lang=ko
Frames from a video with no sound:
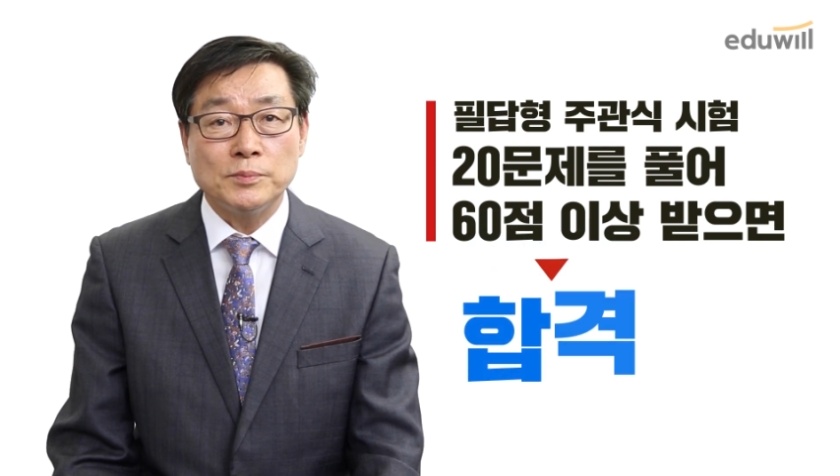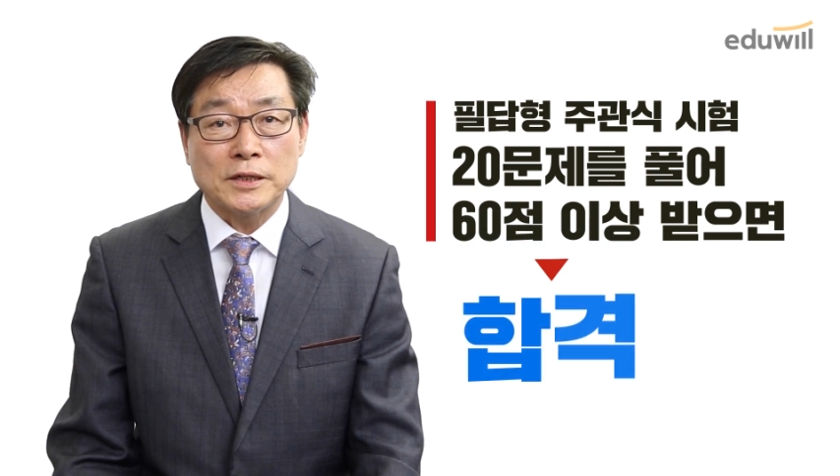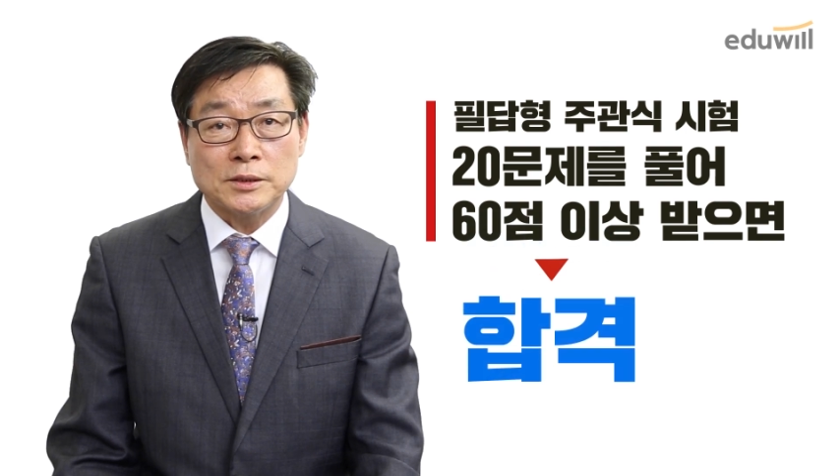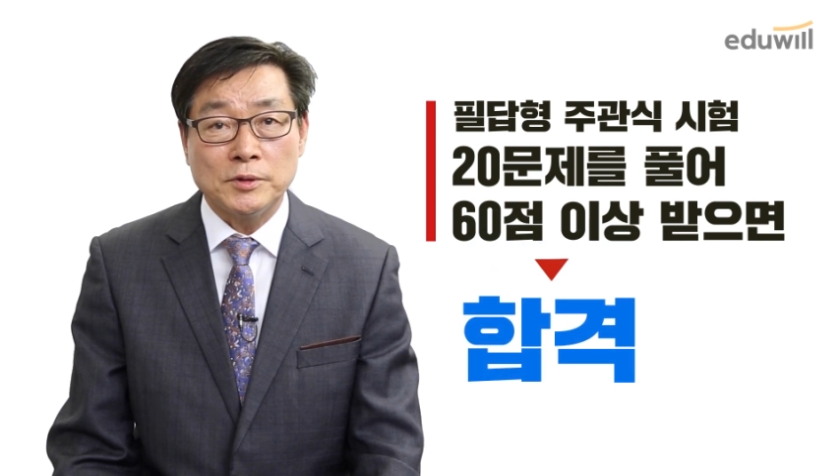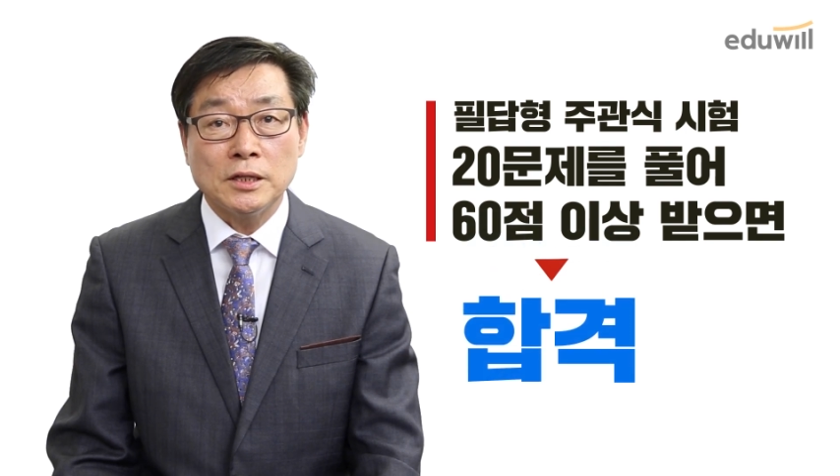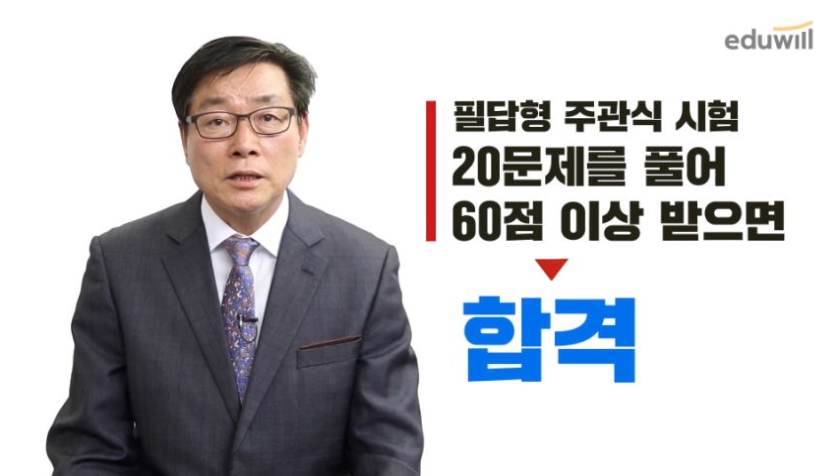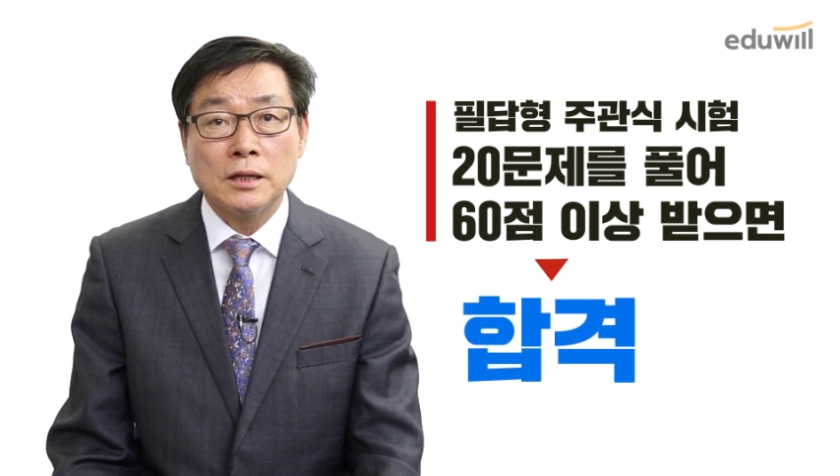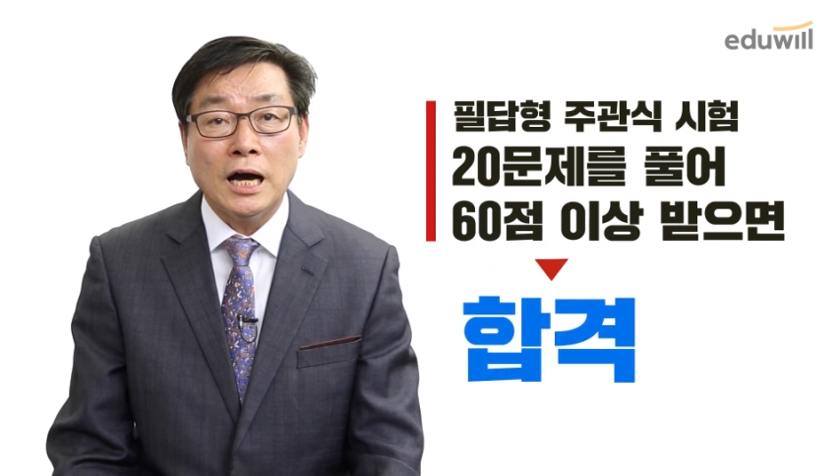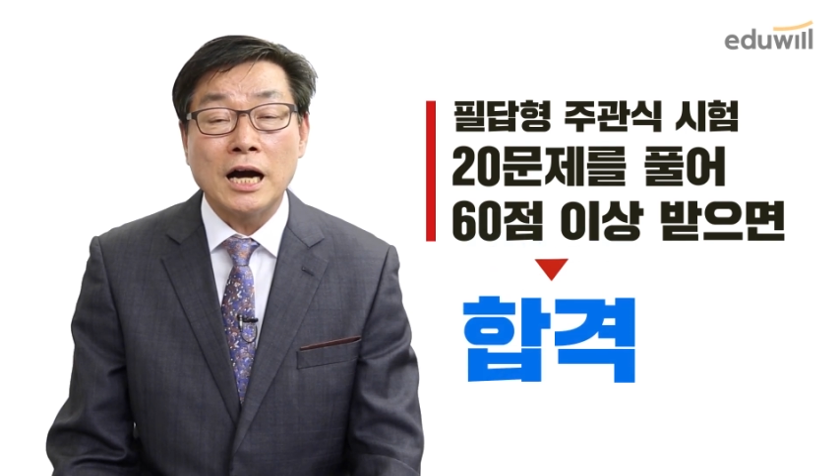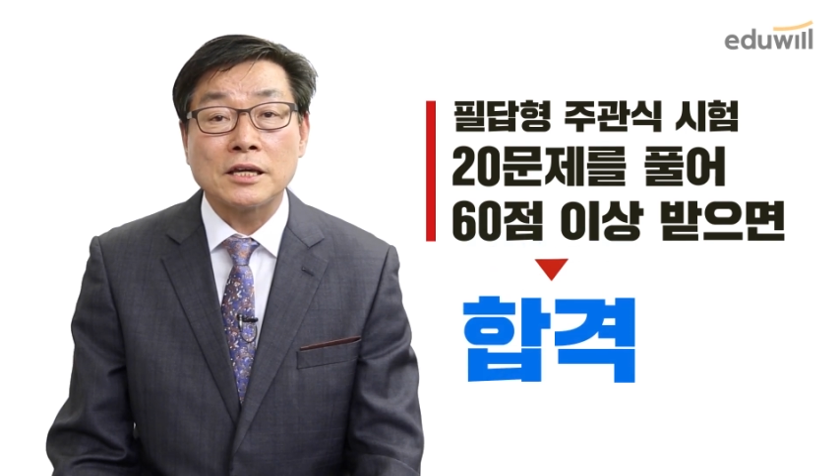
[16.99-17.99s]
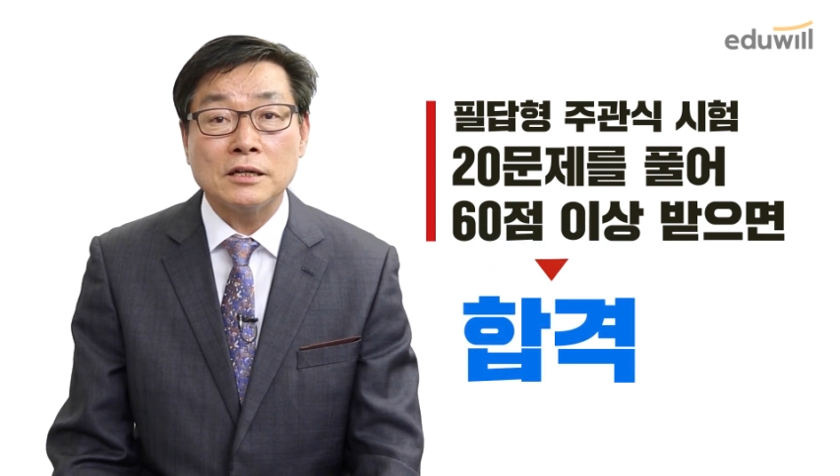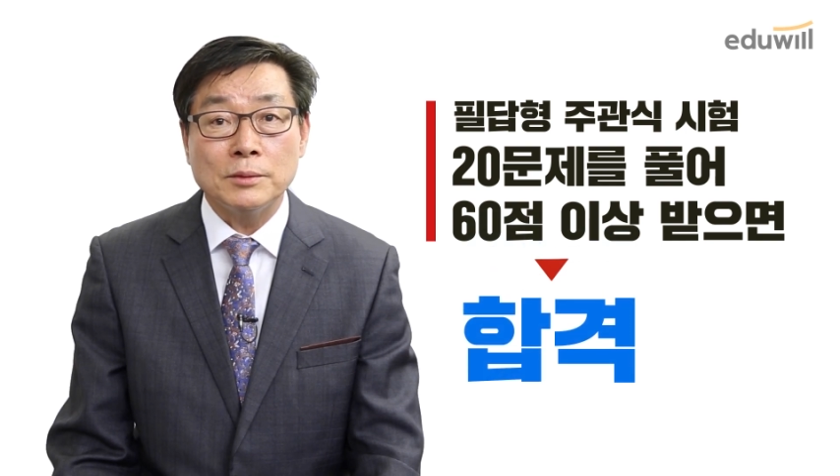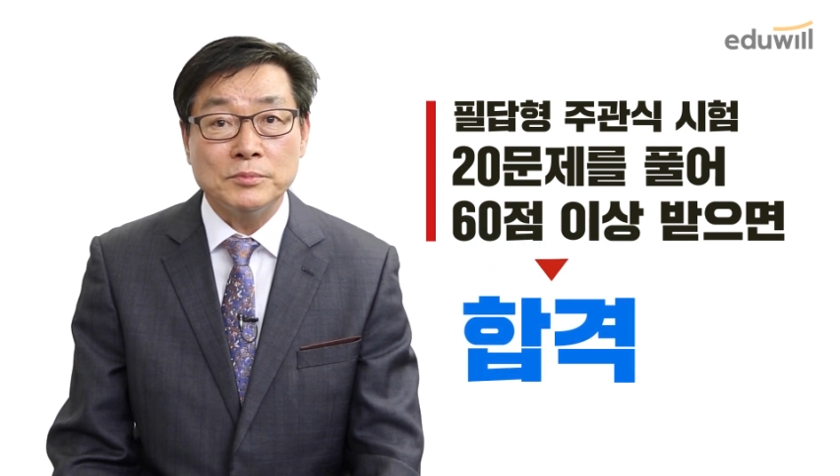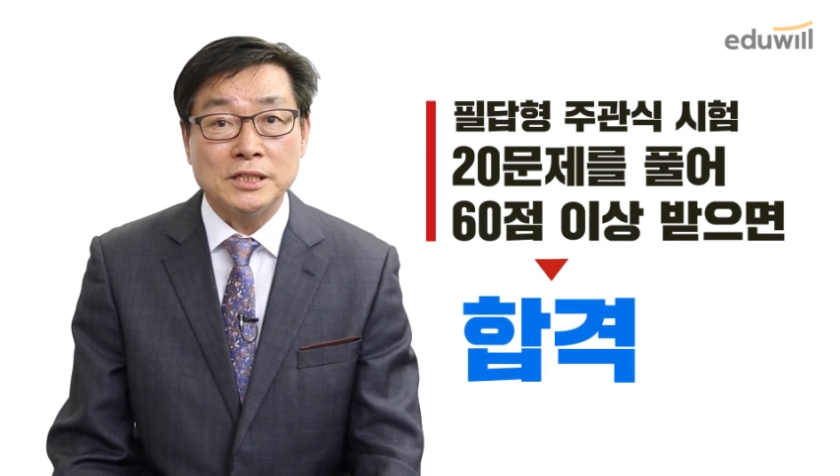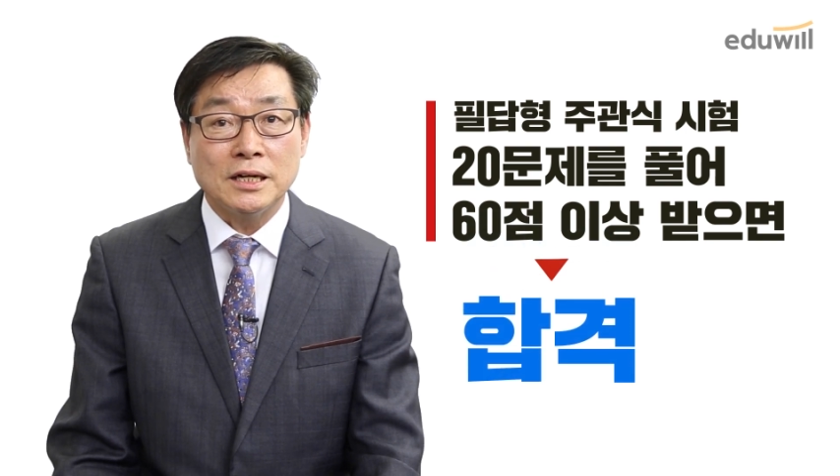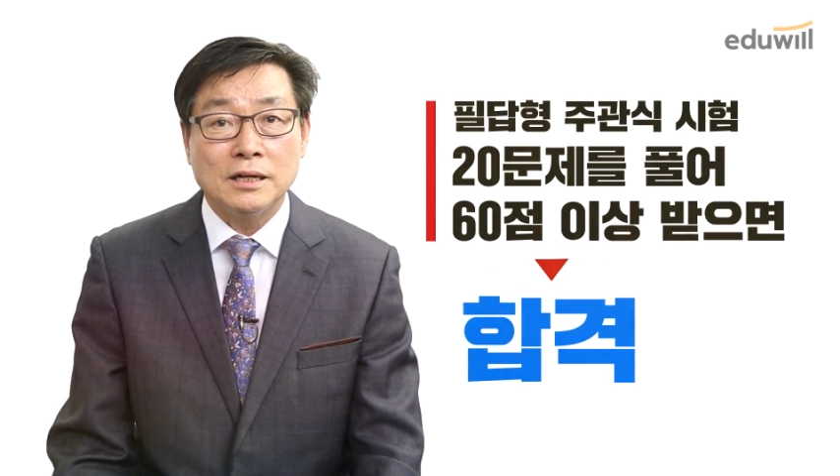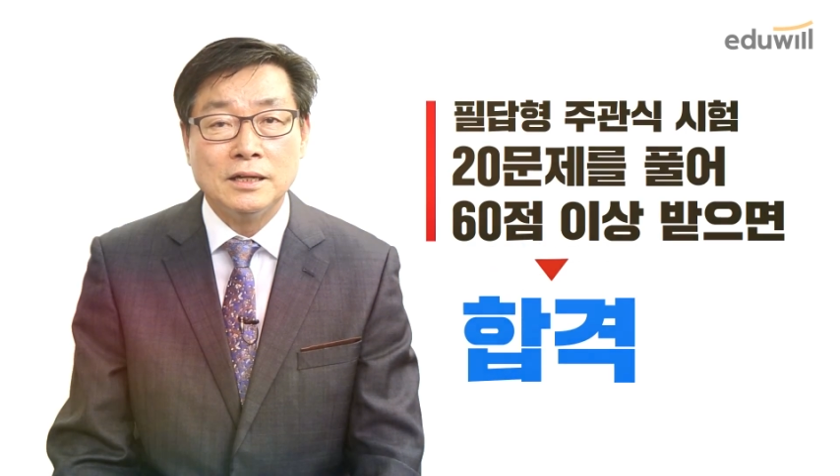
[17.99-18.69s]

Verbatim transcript: 받으면 합격합니다.